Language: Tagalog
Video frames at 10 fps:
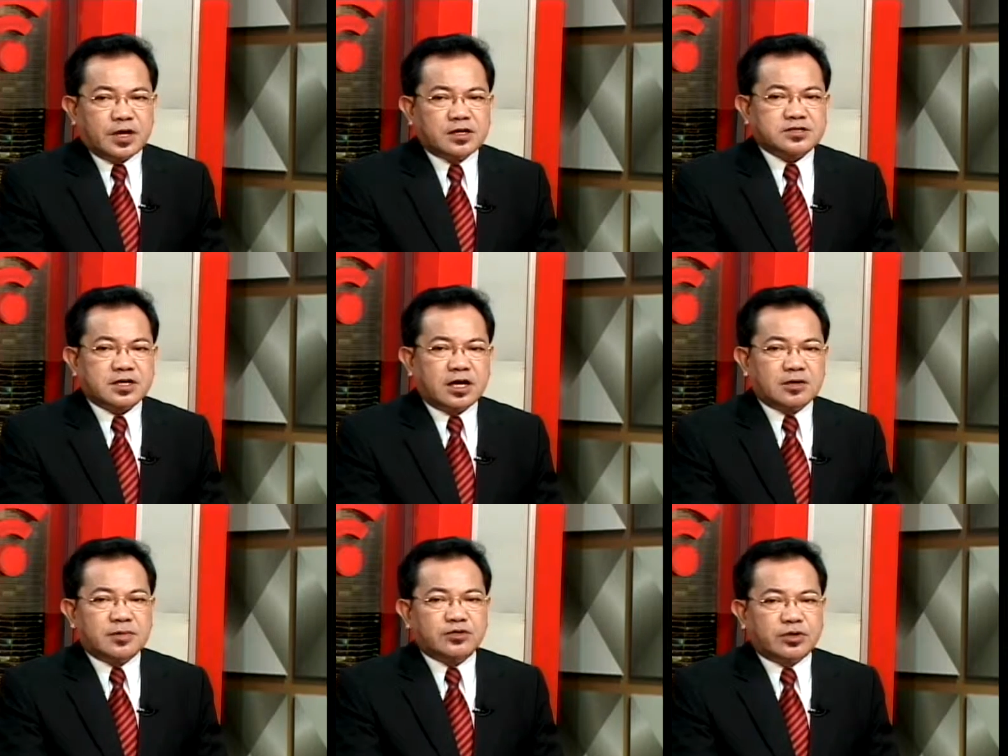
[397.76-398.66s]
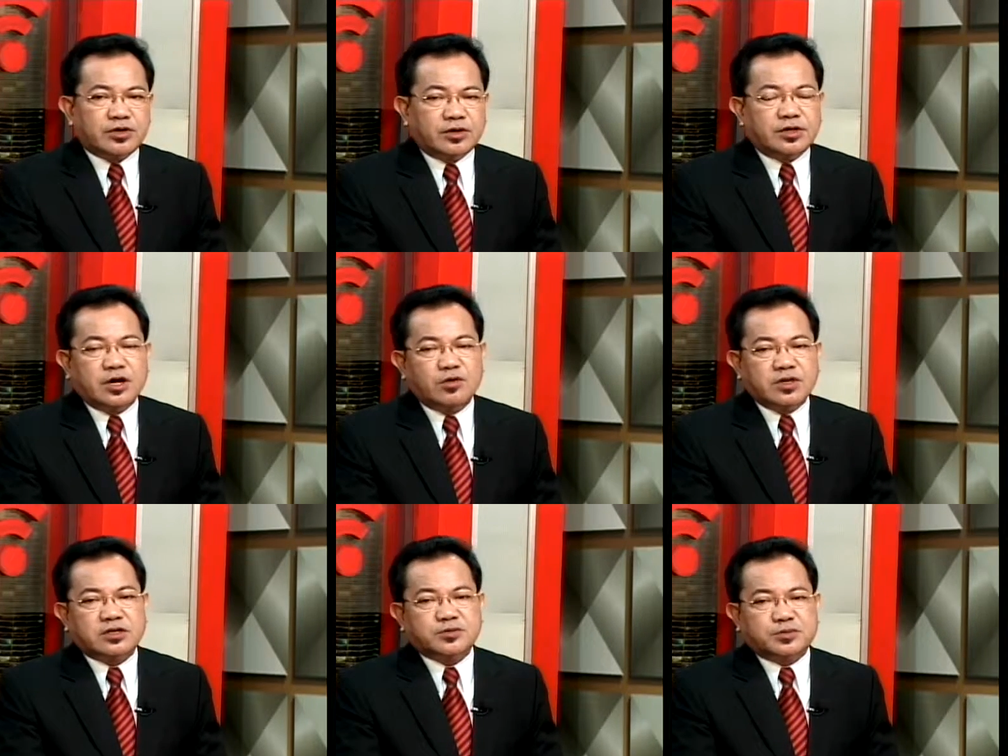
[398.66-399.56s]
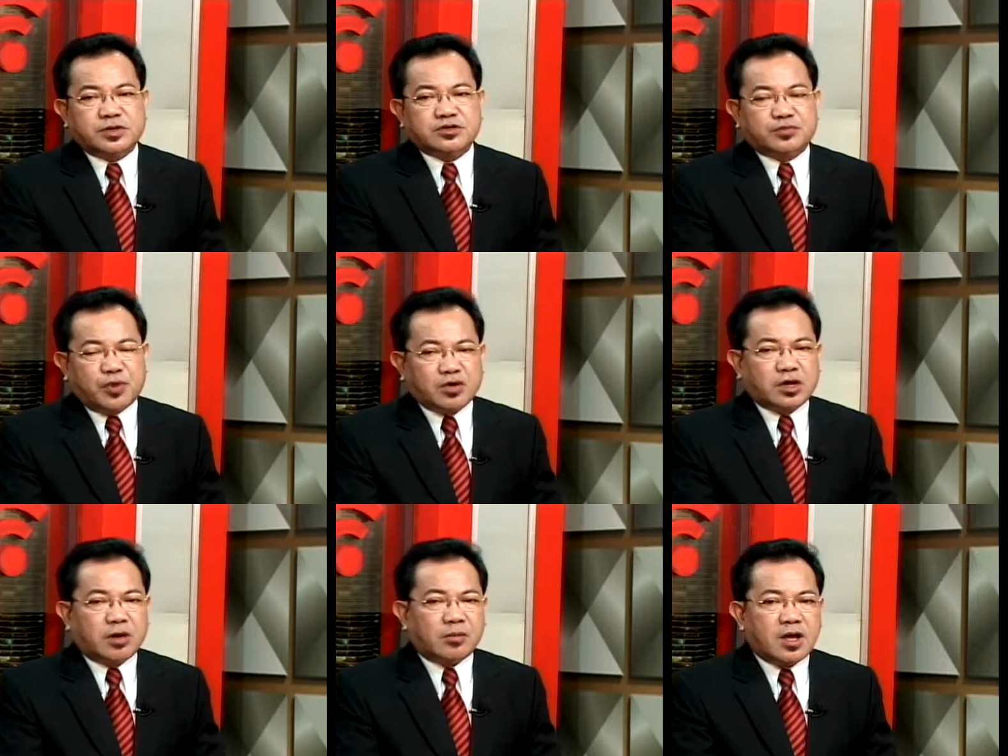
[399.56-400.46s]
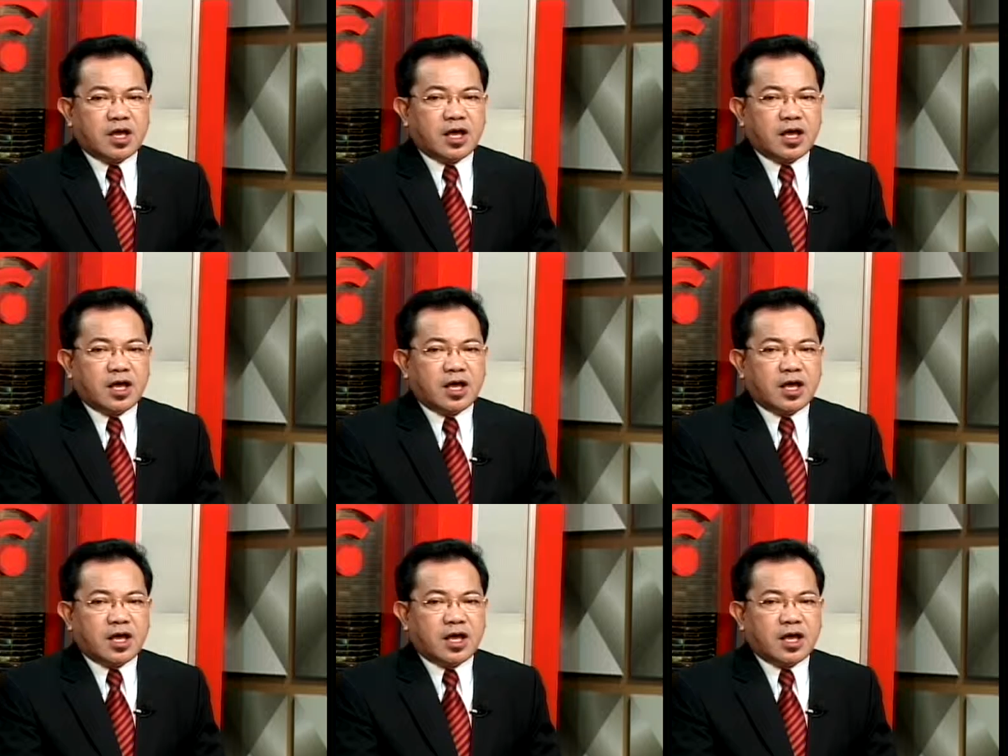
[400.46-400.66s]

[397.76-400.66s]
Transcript: dahil nasa ilalim na ito ngayon ng Witness Protection Program